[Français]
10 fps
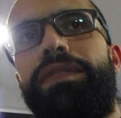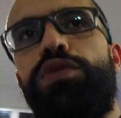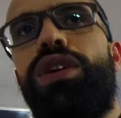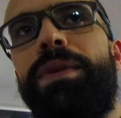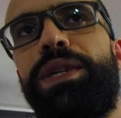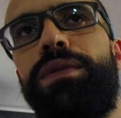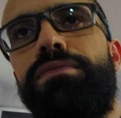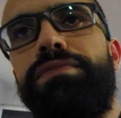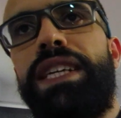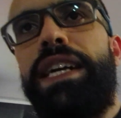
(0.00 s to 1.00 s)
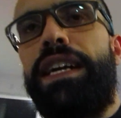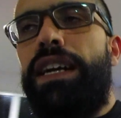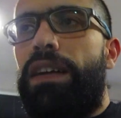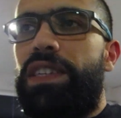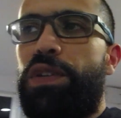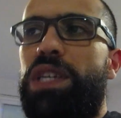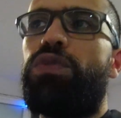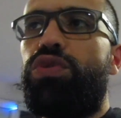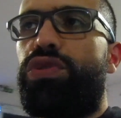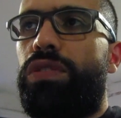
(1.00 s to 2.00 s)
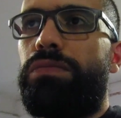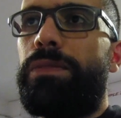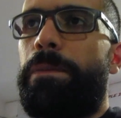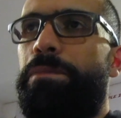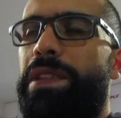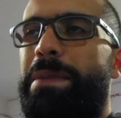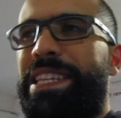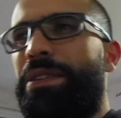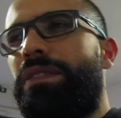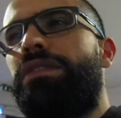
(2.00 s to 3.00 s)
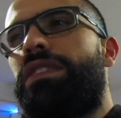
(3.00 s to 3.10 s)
fin du ramadan avec une évolution. Maintenant,